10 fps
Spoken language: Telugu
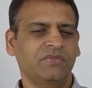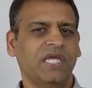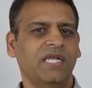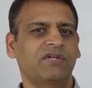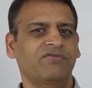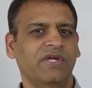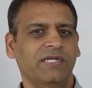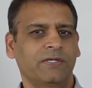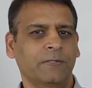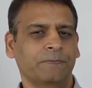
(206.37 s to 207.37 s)
క్యానన్ ఫైవ్
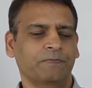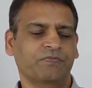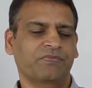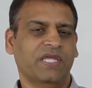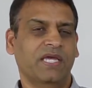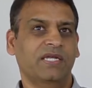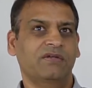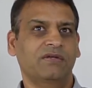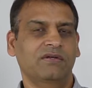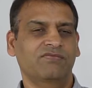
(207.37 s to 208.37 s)
డీలో
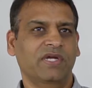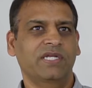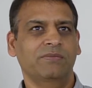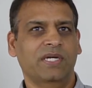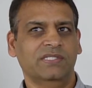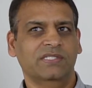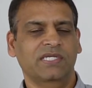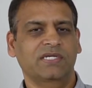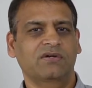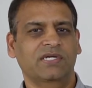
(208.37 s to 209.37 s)
క్యానన్ ఫైవ్ డీ మార్క్
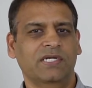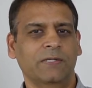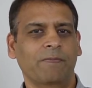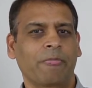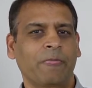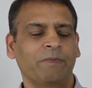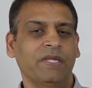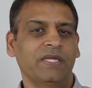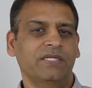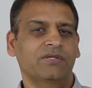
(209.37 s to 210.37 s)
త్రీలో ఇట్లా
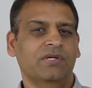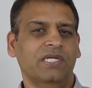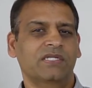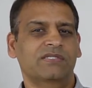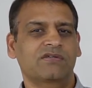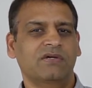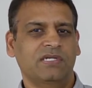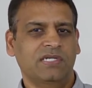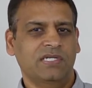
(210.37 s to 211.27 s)
యూ కెన్ ఇన్స్టాల్